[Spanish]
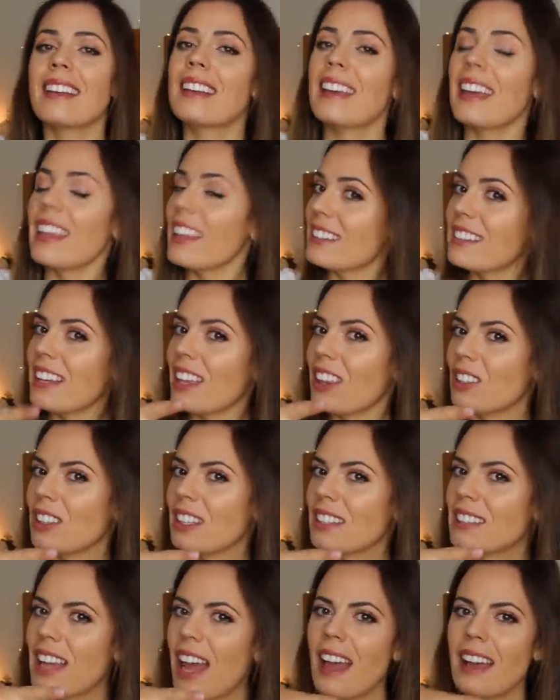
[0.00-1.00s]
quédate ahí
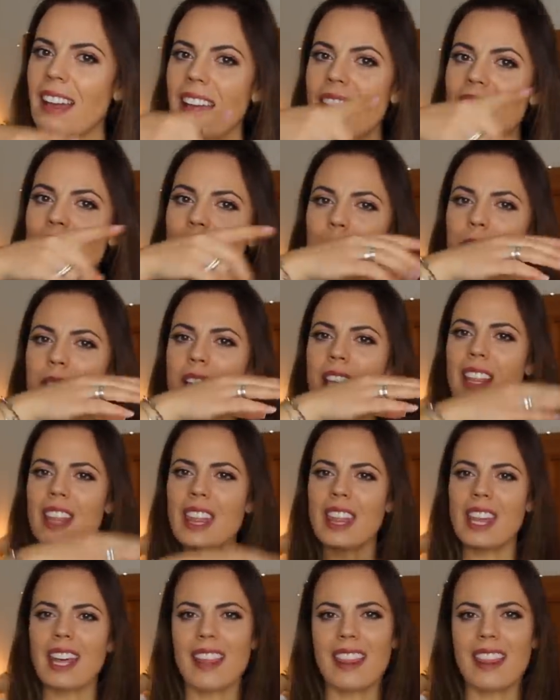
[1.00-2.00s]
donde está, y como se dice,